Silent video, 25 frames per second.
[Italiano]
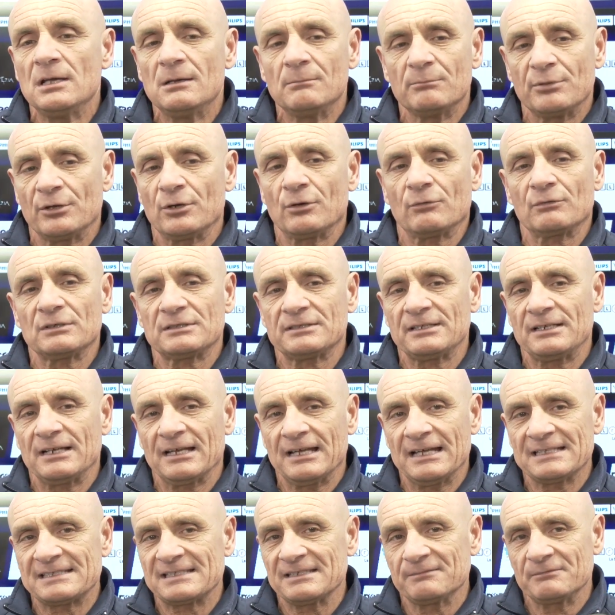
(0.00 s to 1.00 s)
però questi
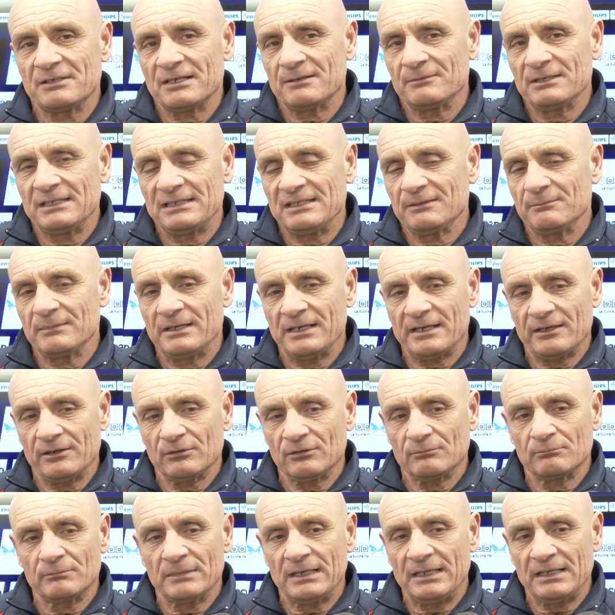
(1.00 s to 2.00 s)
ragazzi veramente
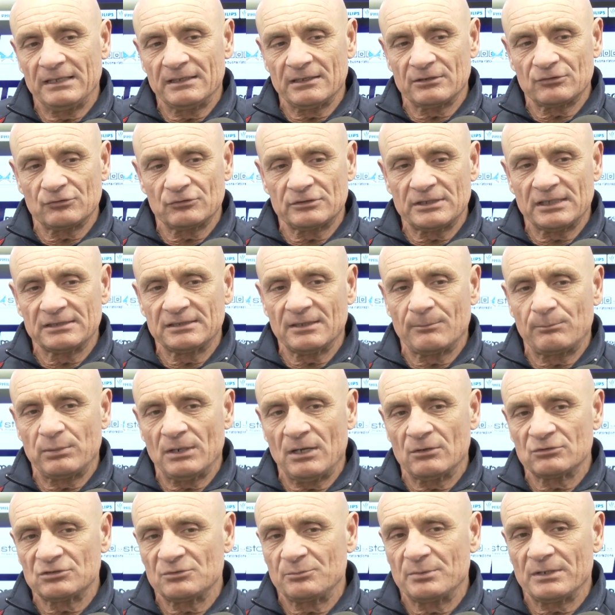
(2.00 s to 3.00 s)
meritano soltanto
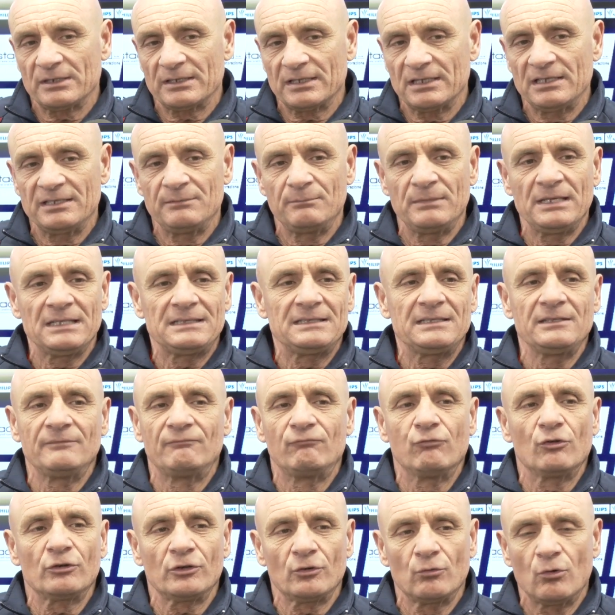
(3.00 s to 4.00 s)
applausi perché li metti in
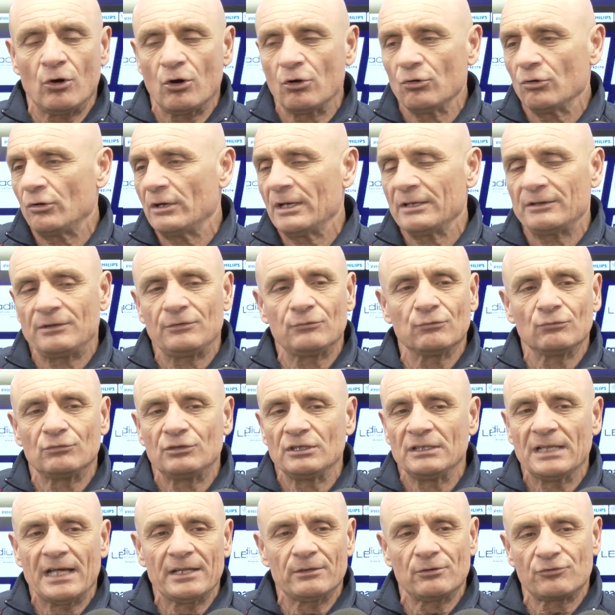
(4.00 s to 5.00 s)
fuori ruolo e
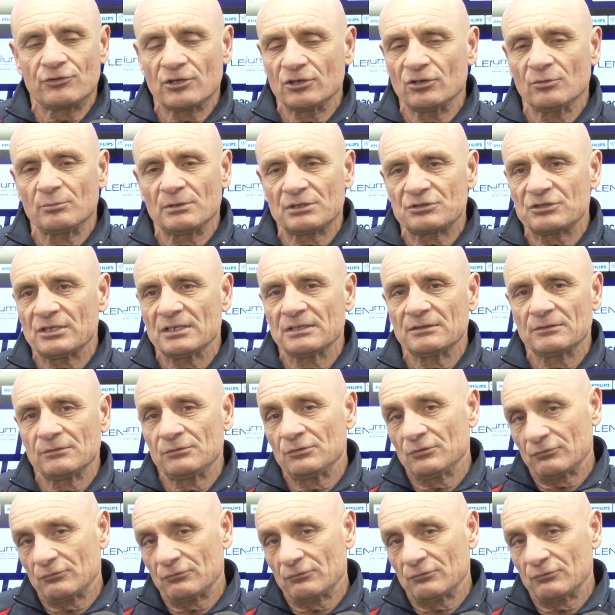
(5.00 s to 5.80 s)
tutti danno il 100%,